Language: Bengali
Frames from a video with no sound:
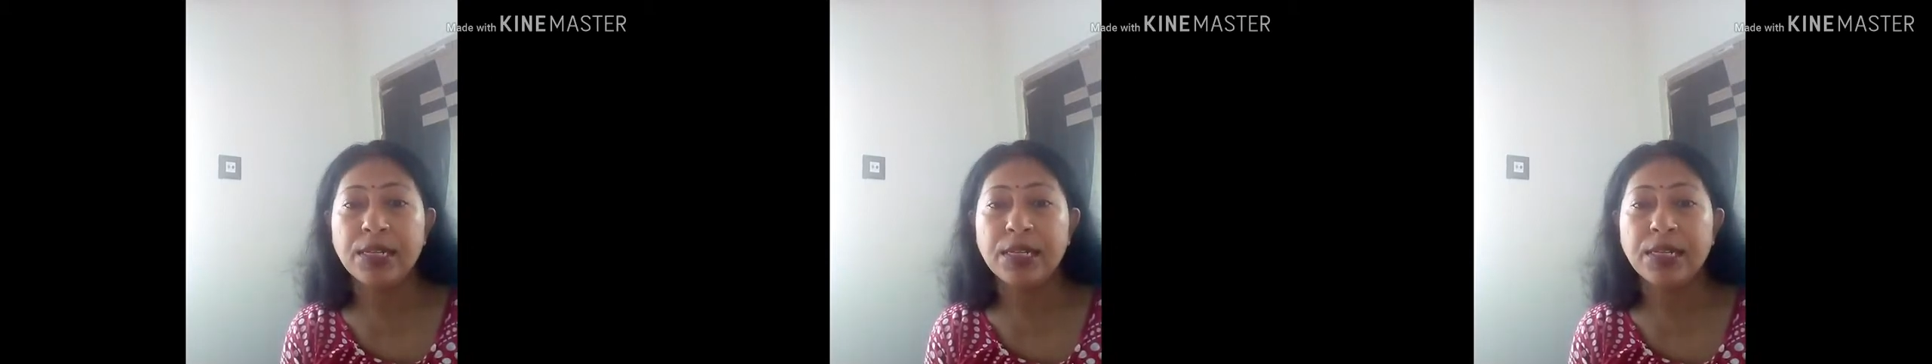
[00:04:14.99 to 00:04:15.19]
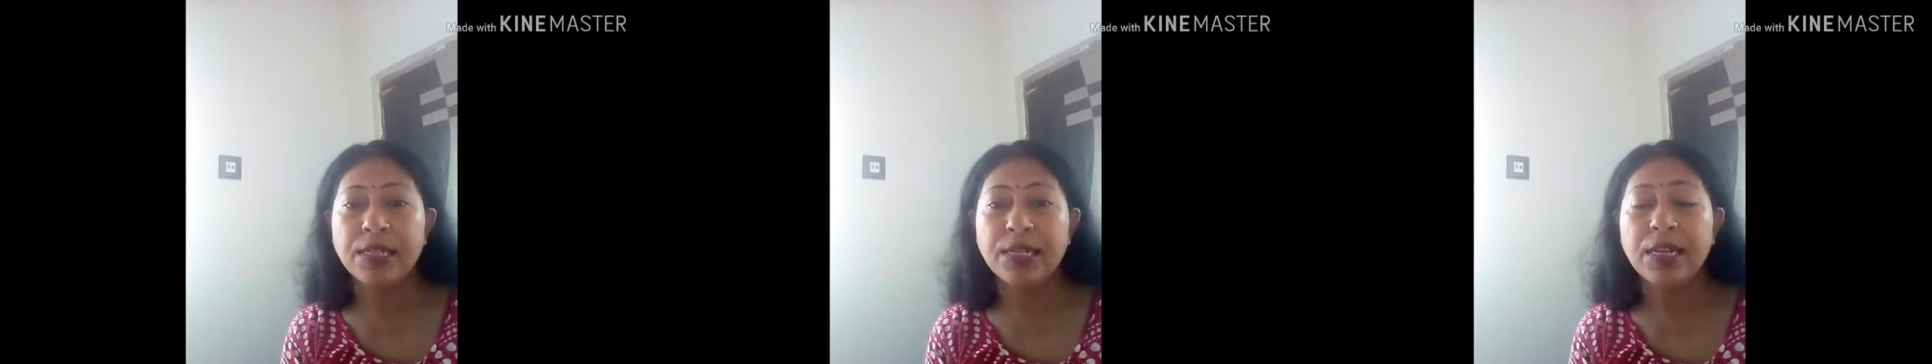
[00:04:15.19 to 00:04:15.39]

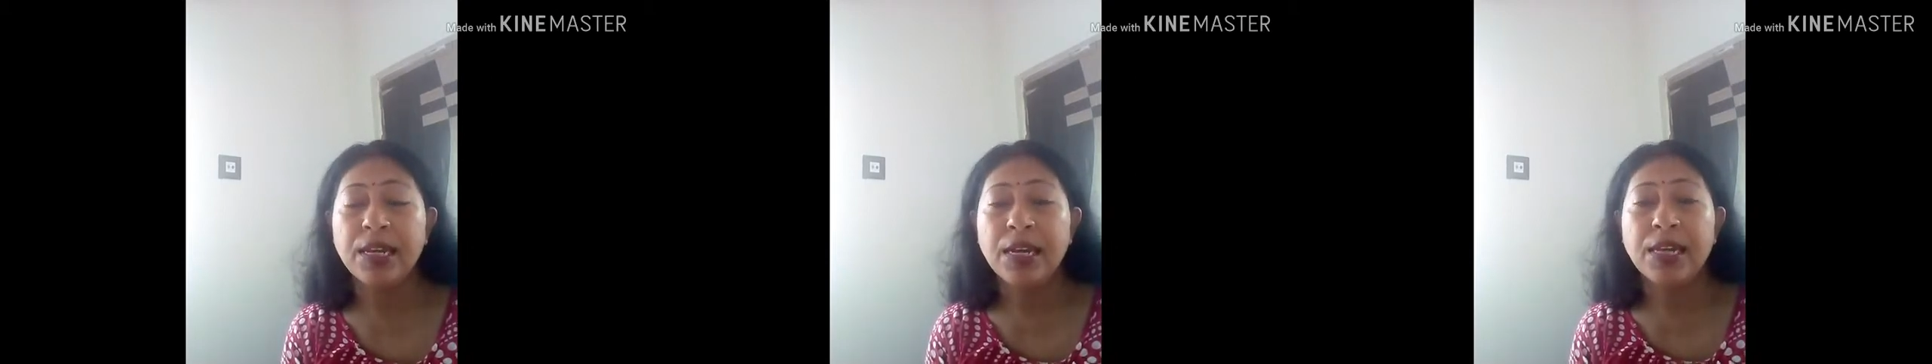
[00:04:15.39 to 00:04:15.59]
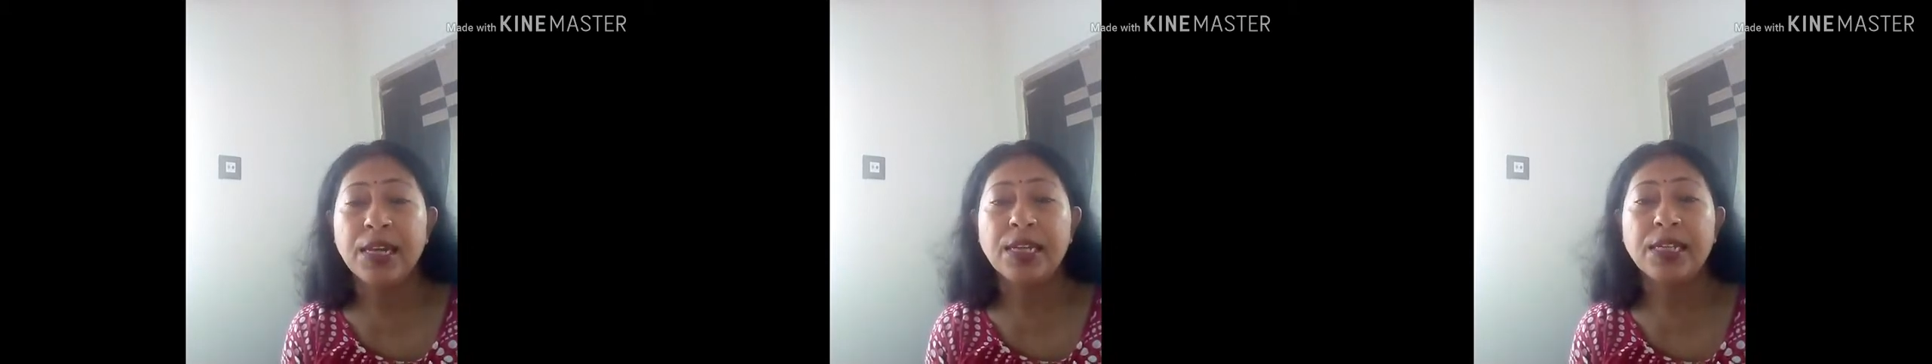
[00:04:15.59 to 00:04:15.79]
এনেছে
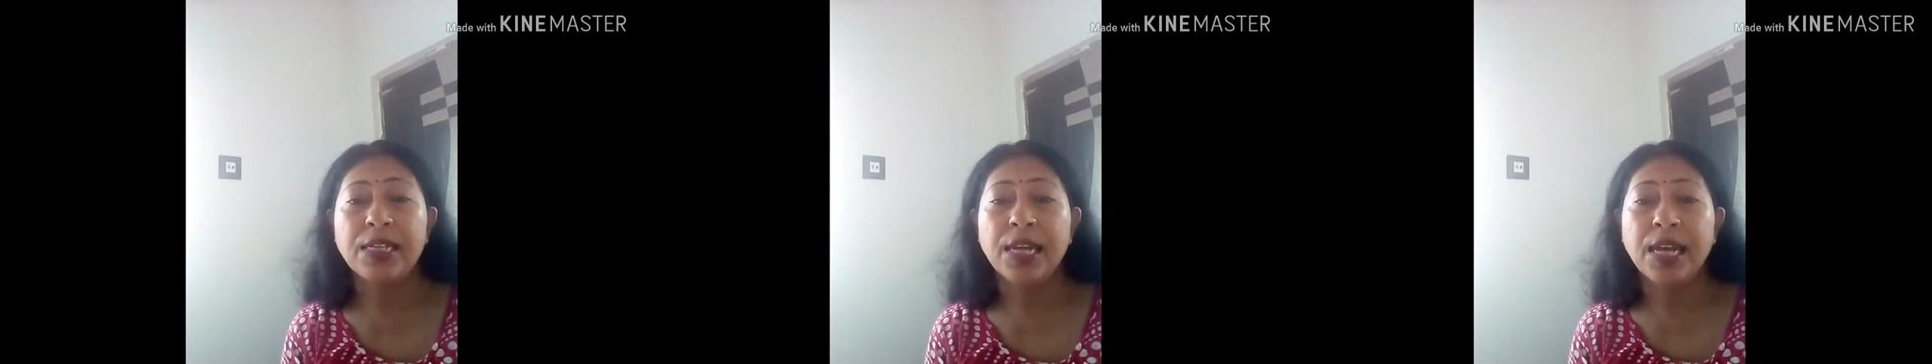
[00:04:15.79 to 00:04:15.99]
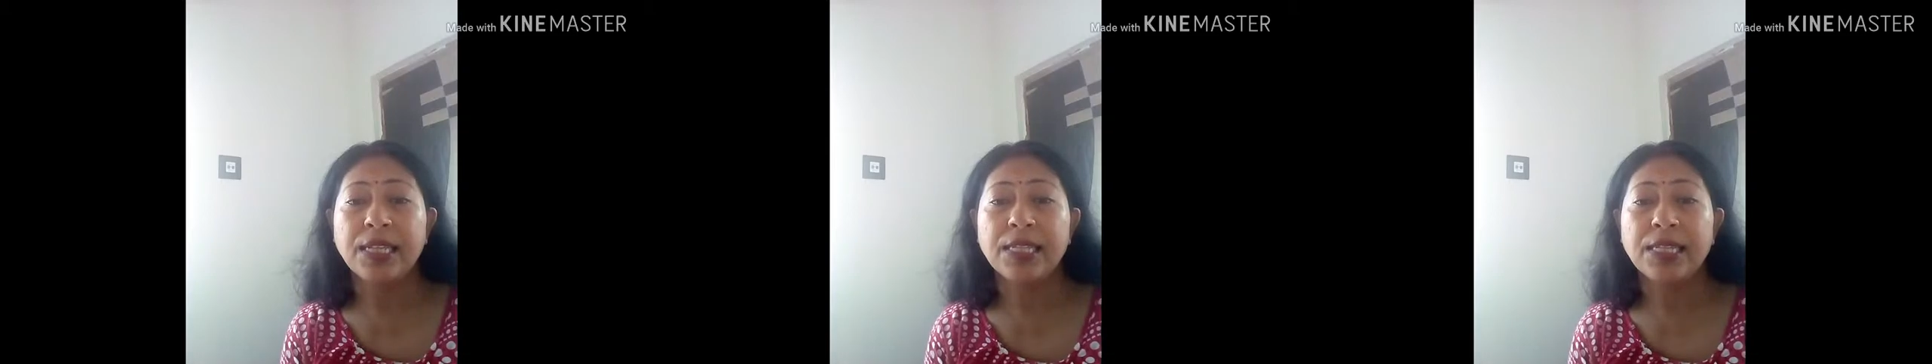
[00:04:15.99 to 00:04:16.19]
সে
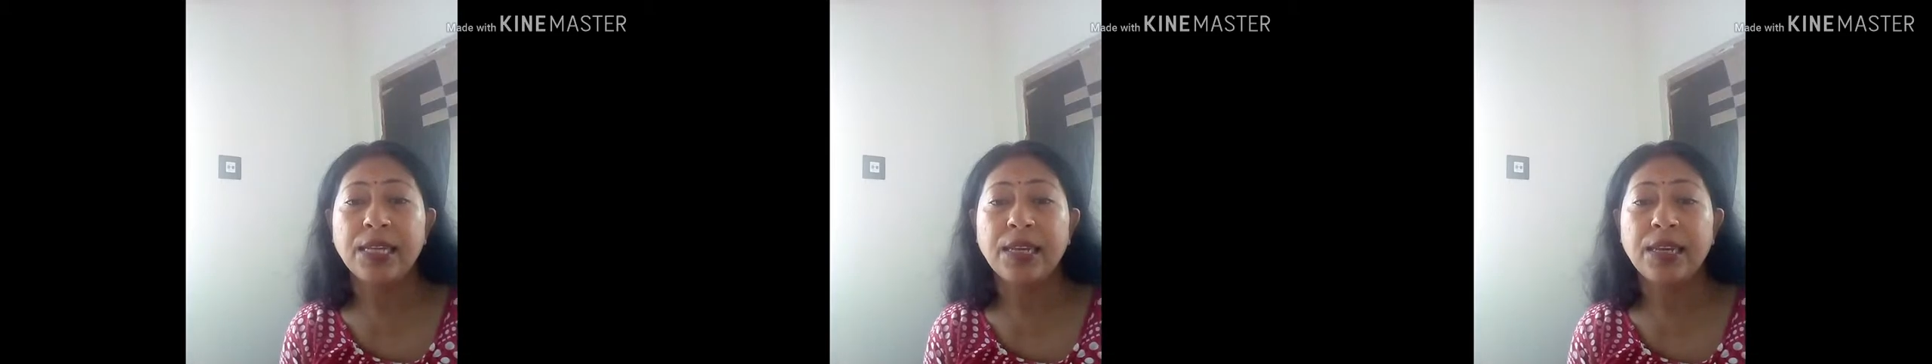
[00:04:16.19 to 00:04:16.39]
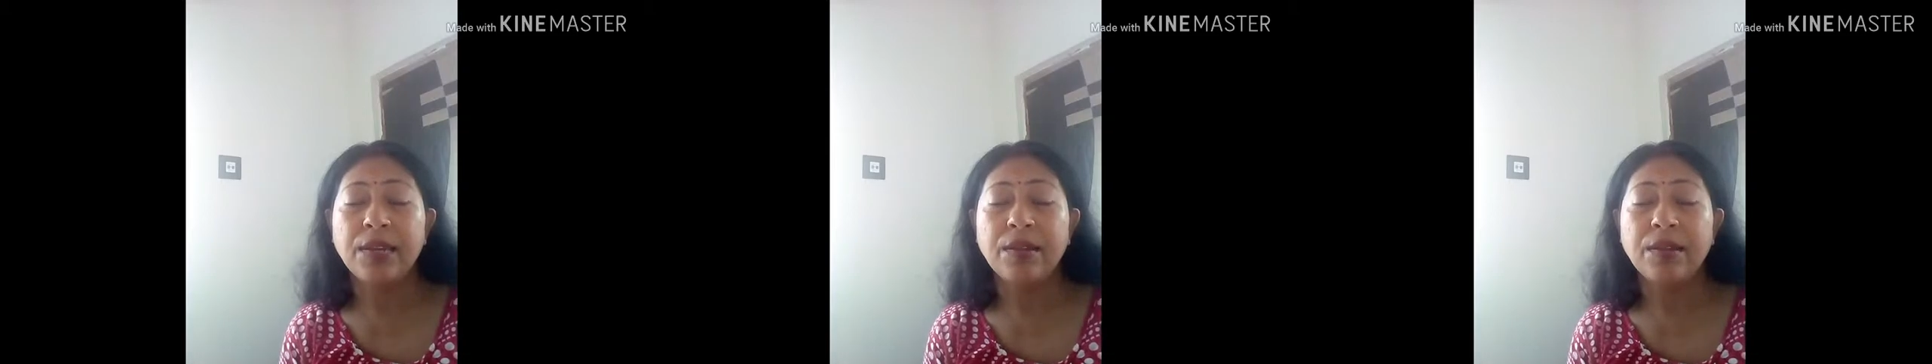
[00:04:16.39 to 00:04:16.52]
আজকে